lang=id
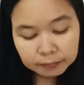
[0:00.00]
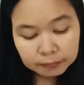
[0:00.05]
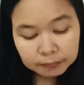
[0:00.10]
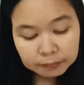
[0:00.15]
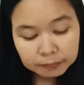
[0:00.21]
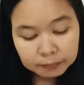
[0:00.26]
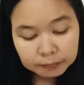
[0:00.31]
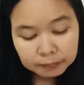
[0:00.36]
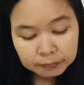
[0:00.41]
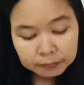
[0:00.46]

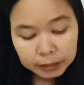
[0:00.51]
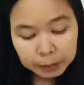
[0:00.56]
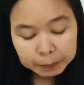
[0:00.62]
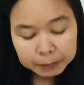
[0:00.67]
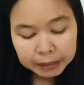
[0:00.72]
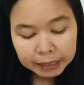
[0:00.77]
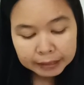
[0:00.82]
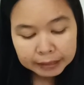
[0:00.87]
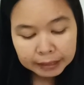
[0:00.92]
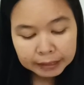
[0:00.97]
Hmm,
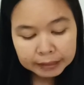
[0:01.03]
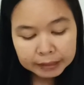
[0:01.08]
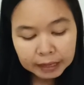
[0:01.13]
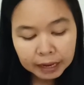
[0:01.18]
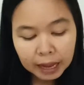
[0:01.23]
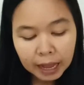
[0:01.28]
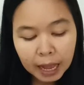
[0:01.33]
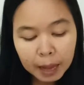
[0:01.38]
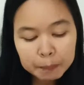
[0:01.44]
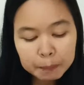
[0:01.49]

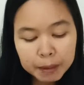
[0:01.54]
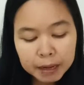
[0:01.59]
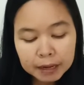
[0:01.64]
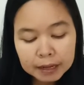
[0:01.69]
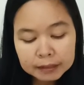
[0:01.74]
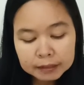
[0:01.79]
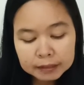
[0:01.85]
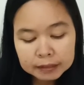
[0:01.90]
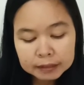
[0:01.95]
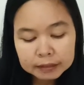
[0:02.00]
pertanyaannya,
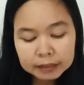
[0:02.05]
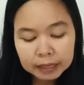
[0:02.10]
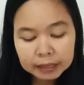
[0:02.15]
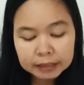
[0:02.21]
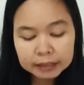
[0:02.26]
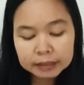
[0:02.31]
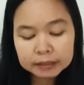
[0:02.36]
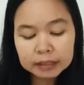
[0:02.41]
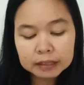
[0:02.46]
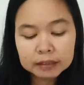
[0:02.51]
apakah cerita
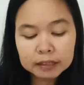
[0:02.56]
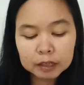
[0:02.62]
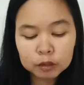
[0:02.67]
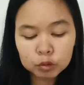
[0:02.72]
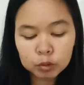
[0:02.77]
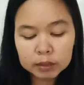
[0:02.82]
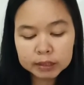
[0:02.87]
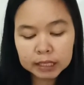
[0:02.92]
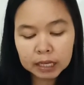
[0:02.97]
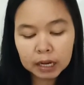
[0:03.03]
ini
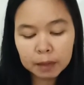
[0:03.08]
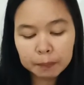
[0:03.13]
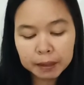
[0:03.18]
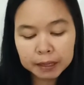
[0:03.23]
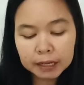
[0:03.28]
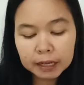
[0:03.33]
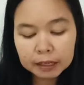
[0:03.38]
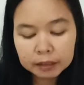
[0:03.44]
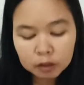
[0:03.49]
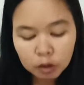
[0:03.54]
tentang suasana
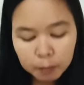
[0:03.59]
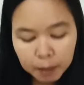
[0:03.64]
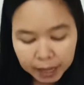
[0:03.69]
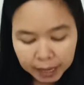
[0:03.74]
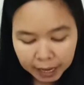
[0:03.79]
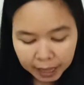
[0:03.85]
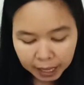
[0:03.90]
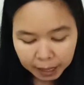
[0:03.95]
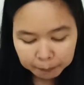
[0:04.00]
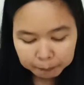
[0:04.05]
pagi atau
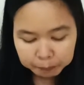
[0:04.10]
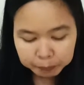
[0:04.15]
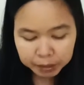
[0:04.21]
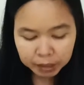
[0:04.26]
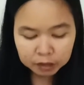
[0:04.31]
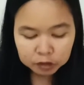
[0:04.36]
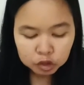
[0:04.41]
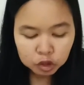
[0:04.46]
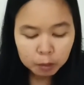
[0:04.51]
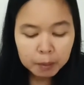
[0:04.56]

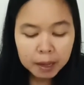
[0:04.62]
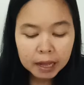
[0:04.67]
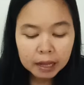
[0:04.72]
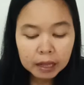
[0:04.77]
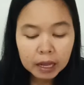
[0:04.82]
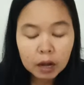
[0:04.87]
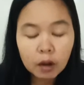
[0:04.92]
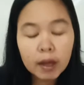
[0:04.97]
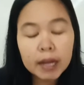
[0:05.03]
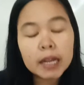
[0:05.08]
malam?
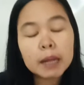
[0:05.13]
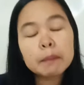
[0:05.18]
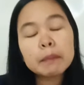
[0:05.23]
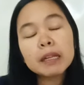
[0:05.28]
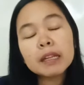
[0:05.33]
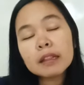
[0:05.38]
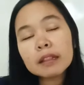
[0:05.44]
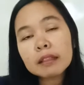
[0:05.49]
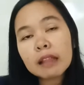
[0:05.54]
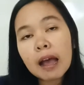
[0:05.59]
Coba kalau ada
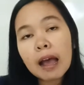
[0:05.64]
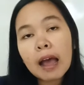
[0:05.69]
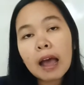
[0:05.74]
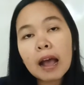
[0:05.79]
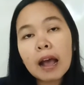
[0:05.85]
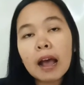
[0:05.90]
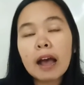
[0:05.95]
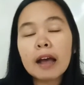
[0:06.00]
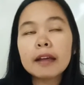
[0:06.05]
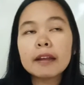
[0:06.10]

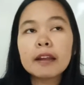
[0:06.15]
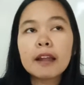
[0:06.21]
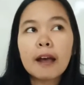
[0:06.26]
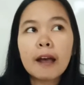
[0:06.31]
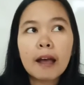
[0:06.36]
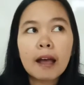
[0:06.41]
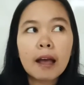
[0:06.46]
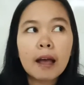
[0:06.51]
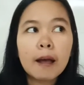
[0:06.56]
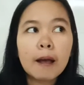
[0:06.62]
bintang,
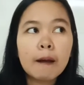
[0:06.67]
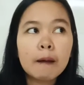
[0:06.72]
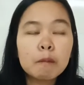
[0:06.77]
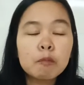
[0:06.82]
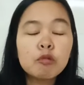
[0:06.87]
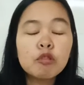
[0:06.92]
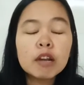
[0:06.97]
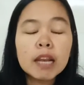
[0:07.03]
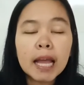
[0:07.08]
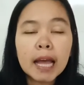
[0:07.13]
ada
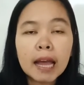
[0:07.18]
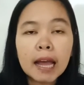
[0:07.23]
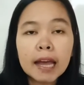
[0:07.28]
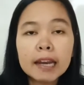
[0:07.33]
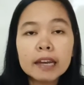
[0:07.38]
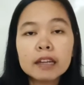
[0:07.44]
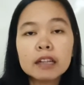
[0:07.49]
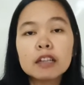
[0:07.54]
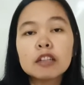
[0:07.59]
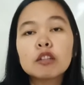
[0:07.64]

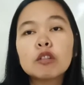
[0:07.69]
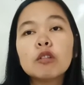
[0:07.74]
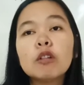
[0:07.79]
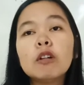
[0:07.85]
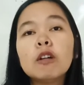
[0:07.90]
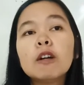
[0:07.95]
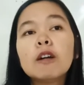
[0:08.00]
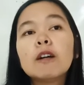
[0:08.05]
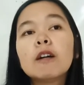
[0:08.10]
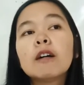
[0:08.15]
bulan, itu
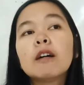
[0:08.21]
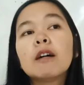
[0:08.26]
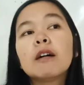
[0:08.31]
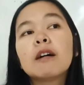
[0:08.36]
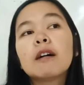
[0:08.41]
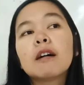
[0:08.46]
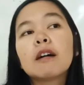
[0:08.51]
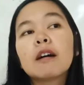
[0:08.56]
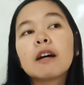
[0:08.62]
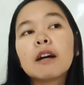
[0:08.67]

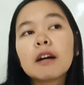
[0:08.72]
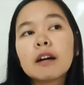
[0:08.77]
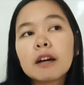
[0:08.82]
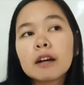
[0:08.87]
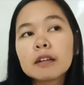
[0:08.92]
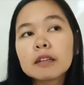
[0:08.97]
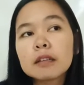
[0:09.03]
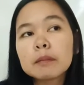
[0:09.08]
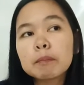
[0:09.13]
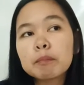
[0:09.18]

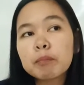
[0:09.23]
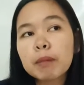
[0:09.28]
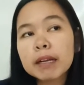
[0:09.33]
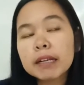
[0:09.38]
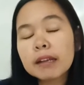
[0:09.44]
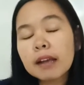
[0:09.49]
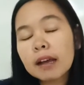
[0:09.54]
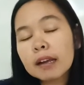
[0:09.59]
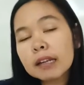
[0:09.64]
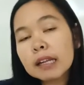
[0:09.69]
uh,
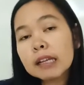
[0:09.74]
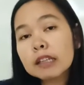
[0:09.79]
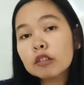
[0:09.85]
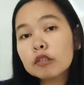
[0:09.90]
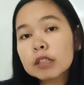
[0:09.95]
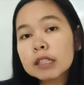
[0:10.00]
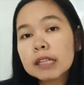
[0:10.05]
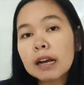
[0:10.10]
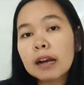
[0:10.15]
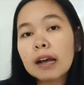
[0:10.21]
pagi hari
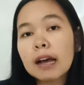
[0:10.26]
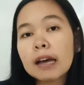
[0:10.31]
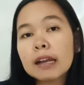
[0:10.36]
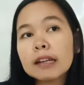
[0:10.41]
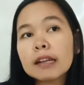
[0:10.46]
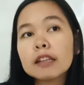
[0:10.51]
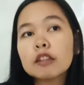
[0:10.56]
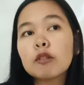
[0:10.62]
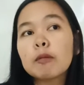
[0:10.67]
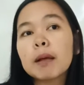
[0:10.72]
atau siang
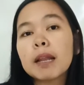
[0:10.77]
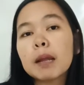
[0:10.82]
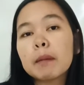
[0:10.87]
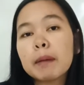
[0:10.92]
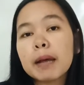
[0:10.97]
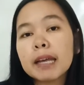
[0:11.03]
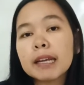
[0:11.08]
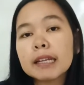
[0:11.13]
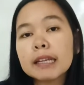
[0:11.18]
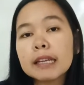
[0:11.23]
hari atau
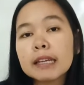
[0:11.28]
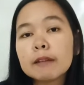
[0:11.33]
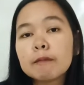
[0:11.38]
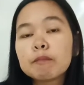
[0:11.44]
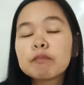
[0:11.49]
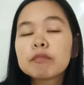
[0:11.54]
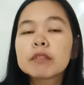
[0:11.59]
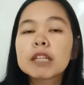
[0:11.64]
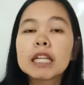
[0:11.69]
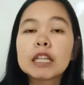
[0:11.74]
malam hari?
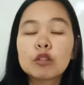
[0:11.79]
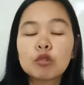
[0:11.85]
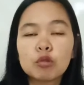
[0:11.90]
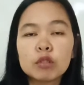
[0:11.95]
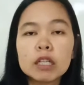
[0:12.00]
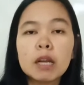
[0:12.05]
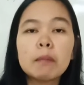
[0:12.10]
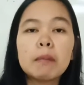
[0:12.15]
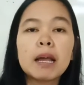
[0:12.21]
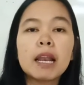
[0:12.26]

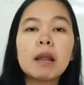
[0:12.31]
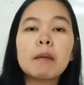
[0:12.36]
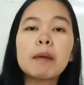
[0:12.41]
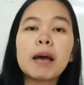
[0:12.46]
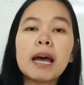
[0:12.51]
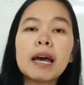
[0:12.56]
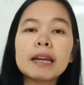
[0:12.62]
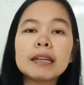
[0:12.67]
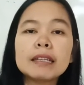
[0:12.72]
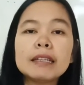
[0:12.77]
Tentunya
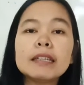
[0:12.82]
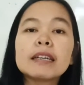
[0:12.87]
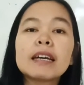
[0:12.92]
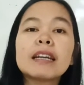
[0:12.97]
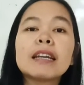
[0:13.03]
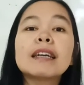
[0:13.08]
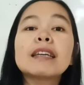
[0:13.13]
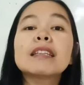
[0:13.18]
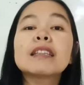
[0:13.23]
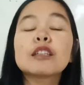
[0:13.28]
malam hari,
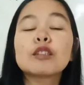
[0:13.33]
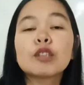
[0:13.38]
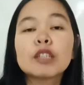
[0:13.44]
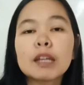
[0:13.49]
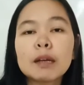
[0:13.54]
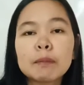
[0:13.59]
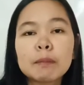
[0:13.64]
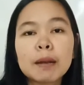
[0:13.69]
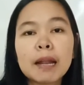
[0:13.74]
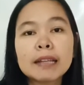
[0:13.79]
karena kita
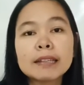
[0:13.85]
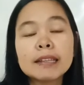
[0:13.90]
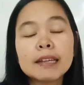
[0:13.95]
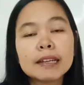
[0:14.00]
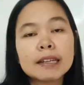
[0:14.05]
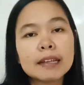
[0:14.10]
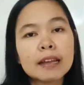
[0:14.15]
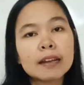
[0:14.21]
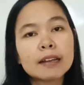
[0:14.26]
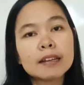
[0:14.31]
sudah
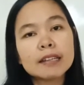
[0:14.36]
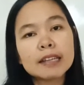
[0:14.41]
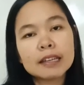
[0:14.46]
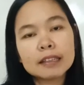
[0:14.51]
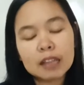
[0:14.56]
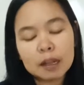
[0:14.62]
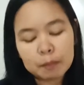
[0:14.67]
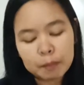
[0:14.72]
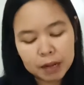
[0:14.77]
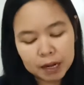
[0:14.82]
belajar ya
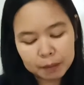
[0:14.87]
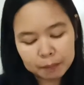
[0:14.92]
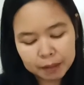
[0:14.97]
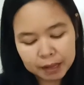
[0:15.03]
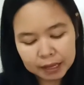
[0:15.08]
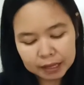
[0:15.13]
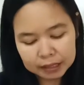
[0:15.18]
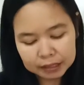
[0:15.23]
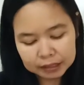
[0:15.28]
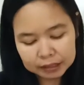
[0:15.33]
kegiatan
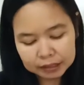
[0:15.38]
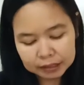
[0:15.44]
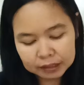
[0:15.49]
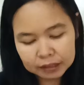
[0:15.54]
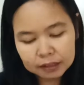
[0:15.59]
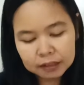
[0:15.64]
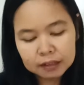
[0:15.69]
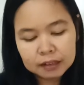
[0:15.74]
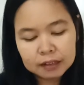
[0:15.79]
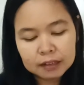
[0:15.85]
malam
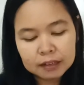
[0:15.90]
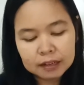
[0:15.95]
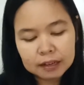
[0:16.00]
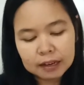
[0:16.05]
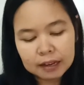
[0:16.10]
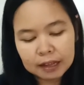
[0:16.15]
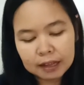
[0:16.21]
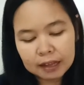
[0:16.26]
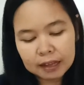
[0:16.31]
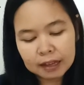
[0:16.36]
hari.
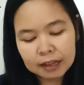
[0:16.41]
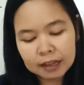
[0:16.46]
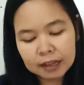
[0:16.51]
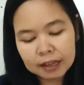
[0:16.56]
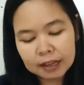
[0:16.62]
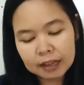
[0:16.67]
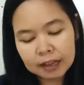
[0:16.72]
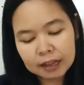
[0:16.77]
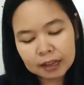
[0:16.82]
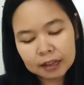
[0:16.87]

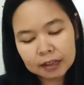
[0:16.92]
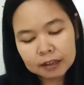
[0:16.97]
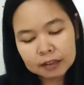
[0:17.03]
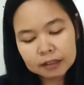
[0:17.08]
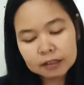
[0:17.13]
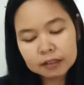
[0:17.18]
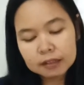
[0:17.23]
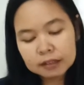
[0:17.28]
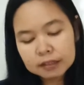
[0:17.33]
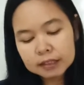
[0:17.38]
Nah,
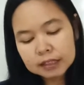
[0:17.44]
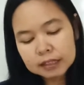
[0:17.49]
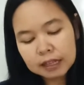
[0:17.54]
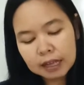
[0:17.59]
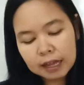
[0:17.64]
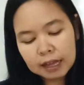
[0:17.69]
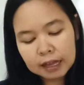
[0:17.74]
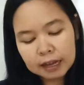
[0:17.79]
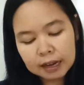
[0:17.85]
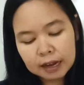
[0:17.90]

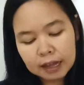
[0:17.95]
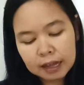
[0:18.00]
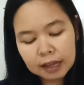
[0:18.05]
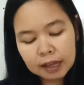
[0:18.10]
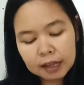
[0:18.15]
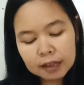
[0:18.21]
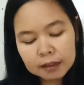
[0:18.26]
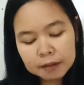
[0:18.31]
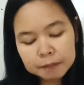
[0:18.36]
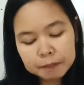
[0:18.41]

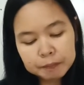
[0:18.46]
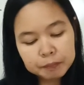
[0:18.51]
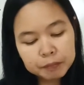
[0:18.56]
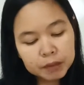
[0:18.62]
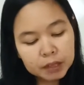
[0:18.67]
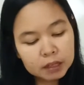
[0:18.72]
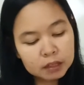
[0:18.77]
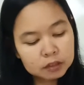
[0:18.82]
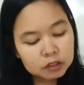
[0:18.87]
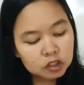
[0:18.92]
sekarang
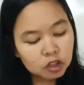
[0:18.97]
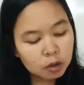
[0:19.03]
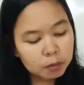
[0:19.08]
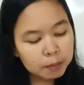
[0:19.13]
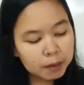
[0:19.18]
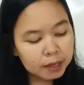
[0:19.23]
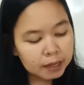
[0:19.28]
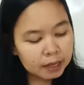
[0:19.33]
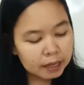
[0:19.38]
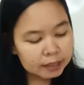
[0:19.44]

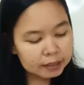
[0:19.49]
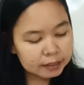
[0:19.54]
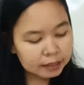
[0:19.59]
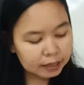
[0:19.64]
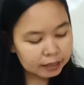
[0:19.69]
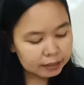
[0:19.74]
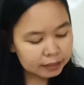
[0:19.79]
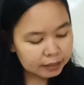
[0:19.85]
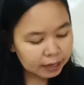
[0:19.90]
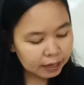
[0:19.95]
coba
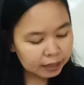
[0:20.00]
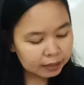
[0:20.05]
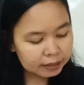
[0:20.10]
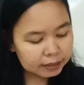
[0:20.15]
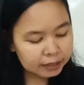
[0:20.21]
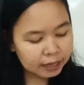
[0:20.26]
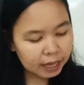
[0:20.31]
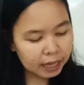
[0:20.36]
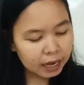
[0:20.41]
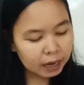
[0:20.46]
kalian
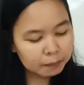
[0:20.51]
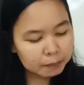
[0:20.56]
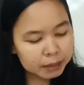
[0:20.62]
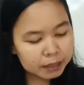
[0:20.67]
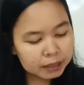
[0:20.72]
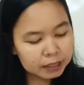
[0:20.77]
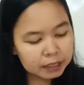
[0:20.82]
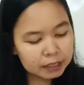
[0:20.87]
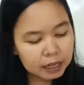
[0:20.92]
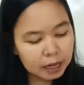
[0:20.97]
lihat di
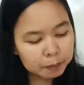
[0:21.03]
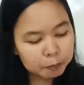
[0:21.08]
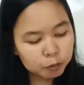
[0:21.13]
halaman 36.